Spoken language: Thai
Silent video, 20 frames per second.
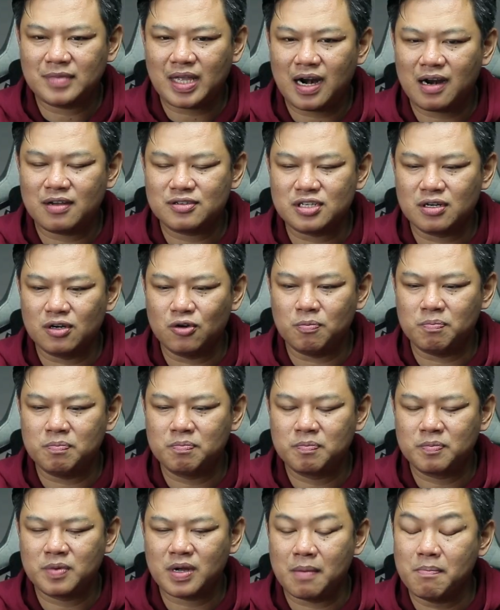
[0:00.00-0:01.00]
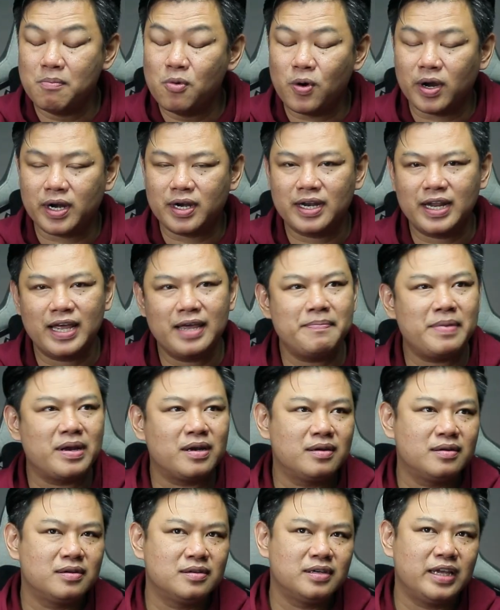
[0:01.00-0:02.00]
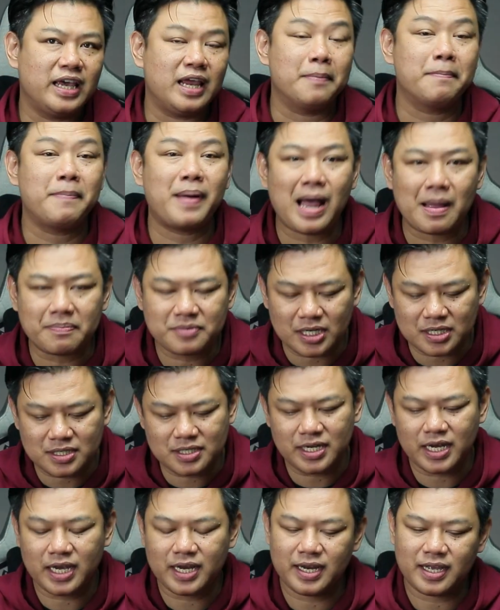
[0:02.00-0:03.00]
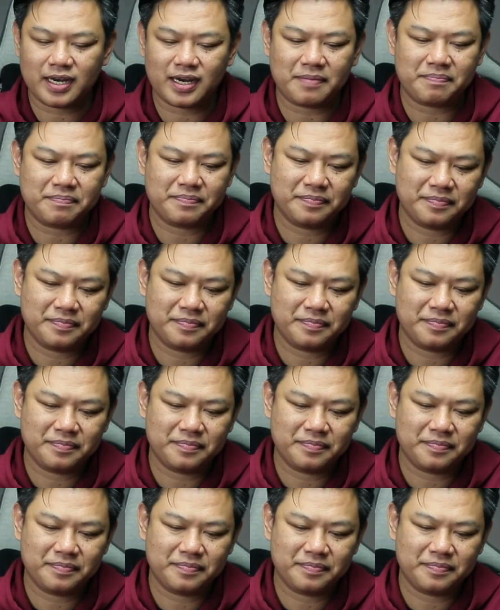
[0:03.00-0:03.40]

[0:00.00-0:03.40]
ถ้าเราสรุปขมวดให้มันเห็นภาพชัดเจนนะครับ